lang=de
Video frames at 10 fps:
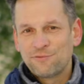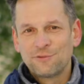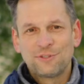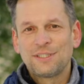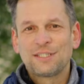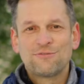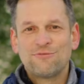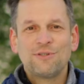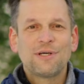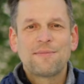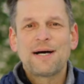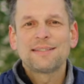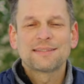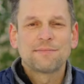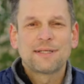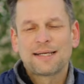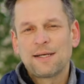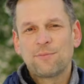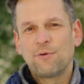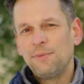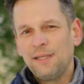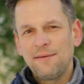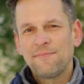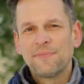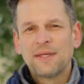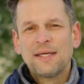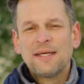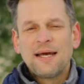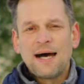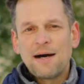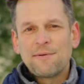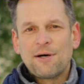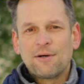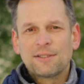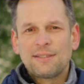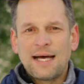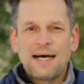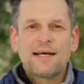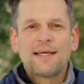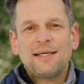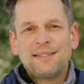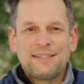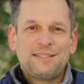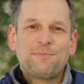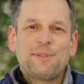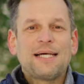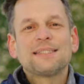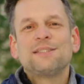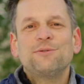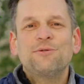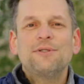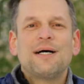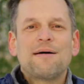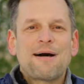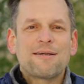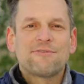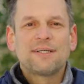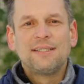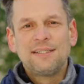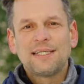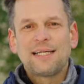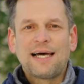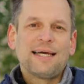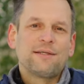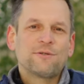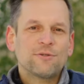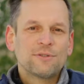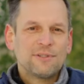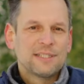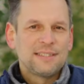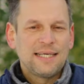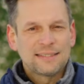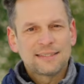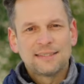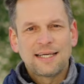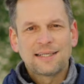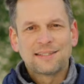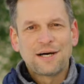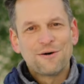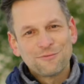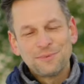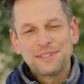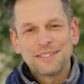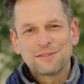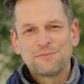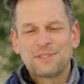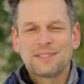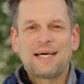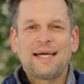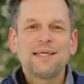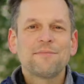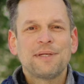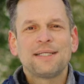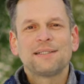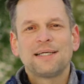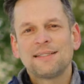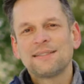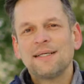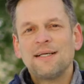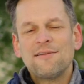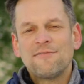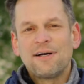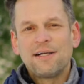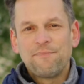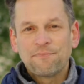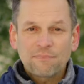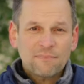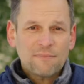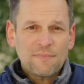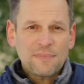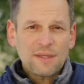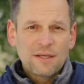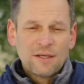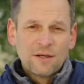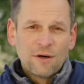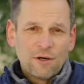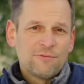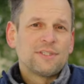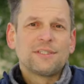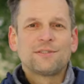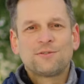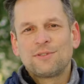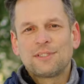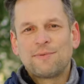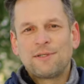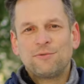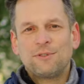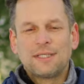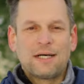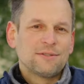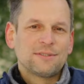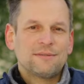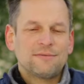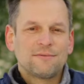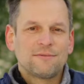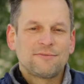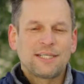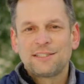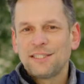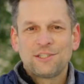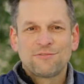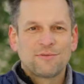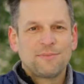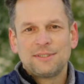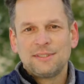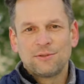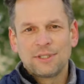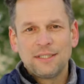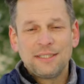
funktioniert das wunderbar, es gibt gar kein Problem. Aber auch da der Tipp, lasst die Hunde am Anfang nicht alleine. Guckt wirklich die ersten Tage drauf, bis sich das so ein bisschen eingependelt hat, weil häufig ist es so, dass man Hunde draußen vergesellschaftet. Man sieht, okay,